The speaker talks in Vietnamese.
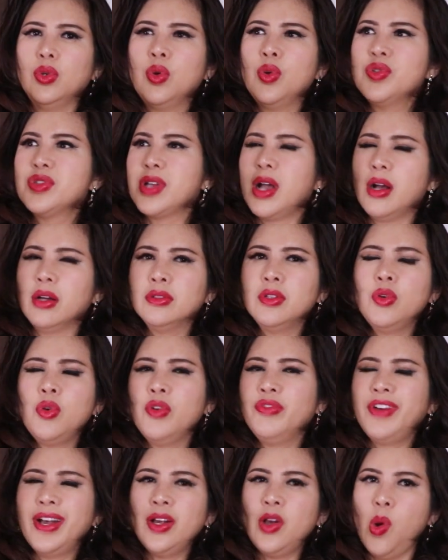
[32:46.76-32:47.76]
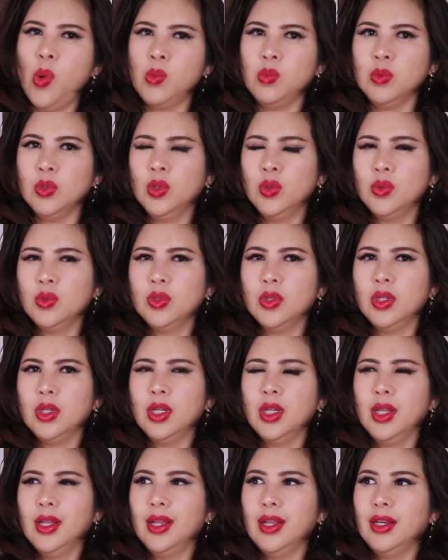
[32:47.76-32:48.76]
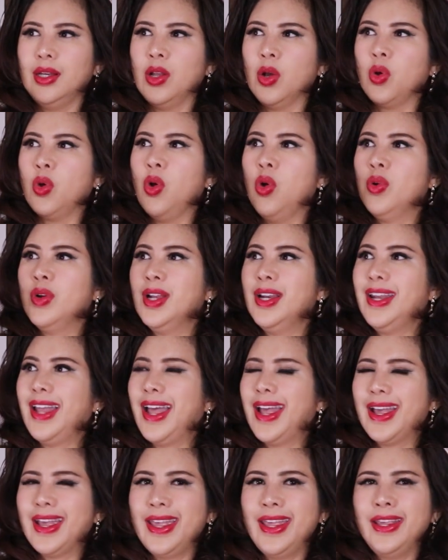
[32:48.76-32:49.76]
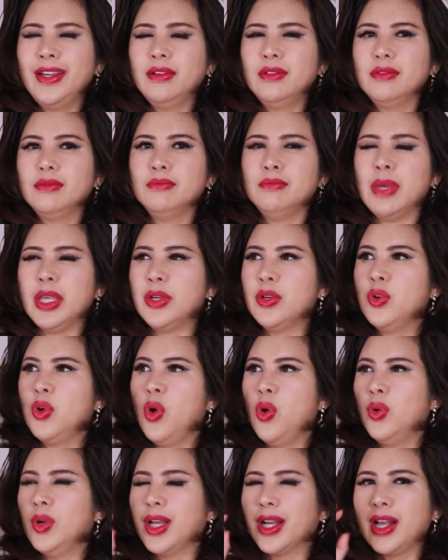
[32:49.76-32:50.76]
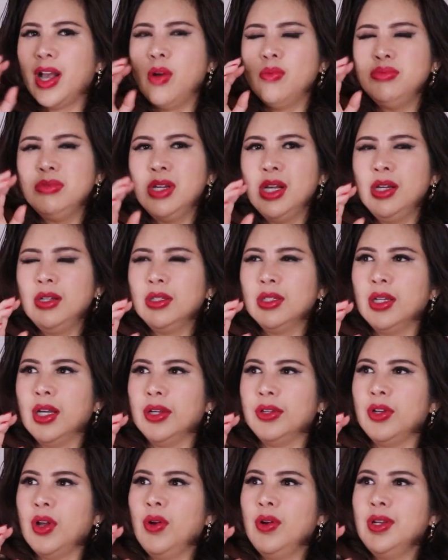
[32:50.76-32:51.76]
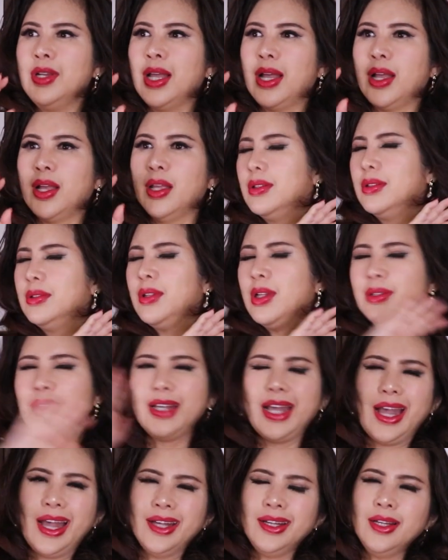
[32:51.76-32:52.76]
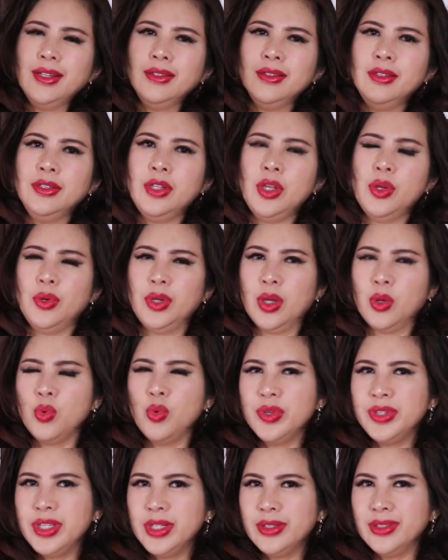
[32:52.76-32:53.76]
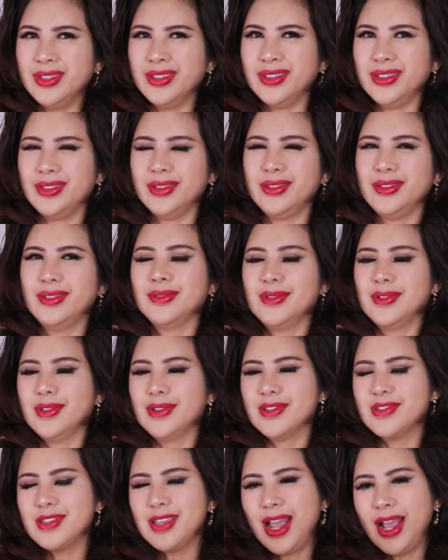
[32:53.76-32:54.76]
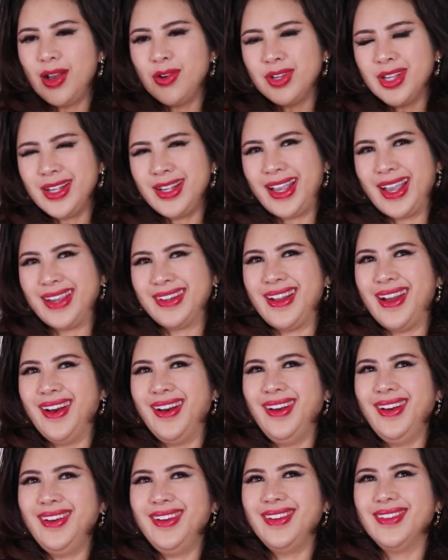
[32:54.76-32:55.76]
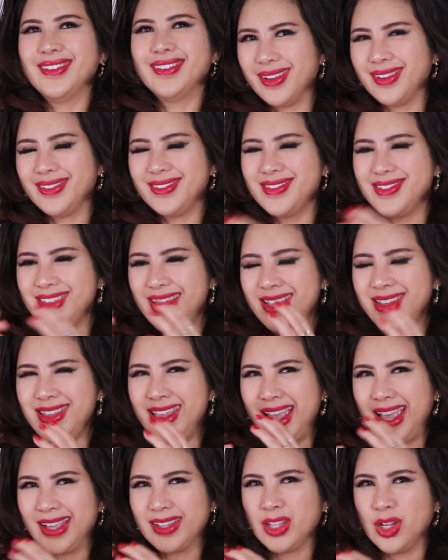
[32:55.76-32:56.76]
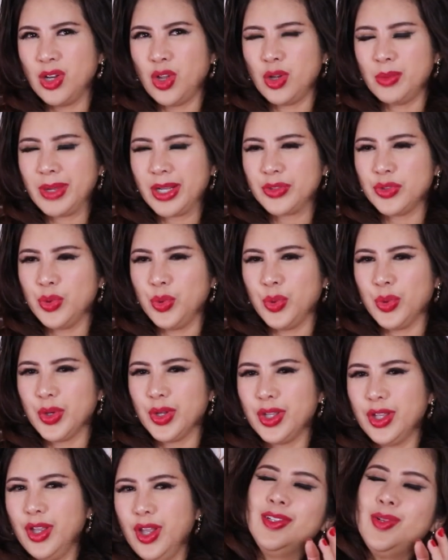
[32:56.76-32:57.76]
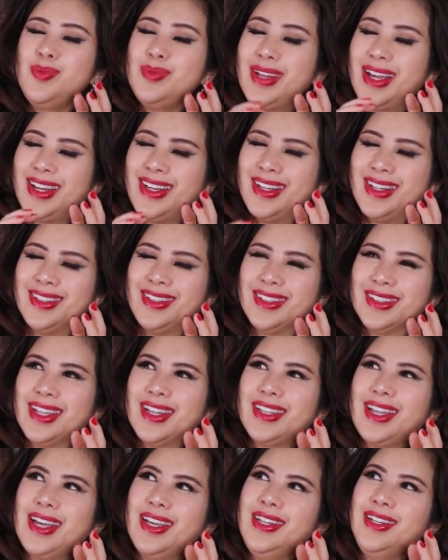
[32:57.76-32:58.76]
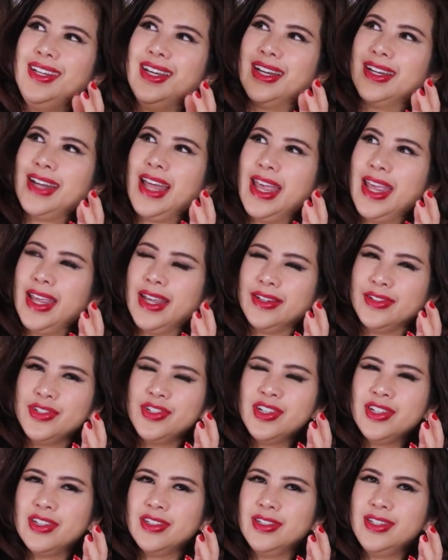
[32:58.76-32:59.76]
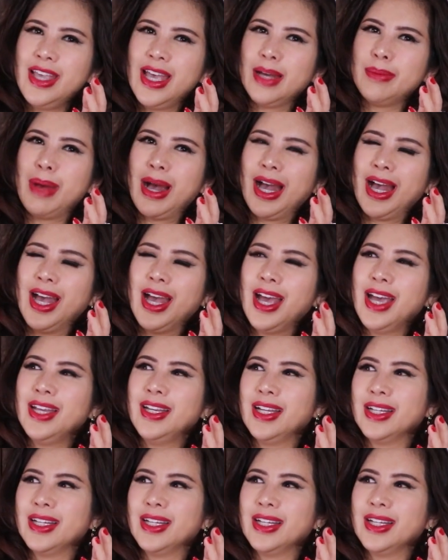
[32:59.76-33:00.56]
cô sợ tới cô phát khùng luôn là cô cái la hét miệng cô là không ngớt lời nói là tất cả các ngươi đều là vua nhất người sau cái ngày đó cháy nhà từ lòi mặt chuột lúc này là người ta thấy là đèn trước cửa nhà bà hai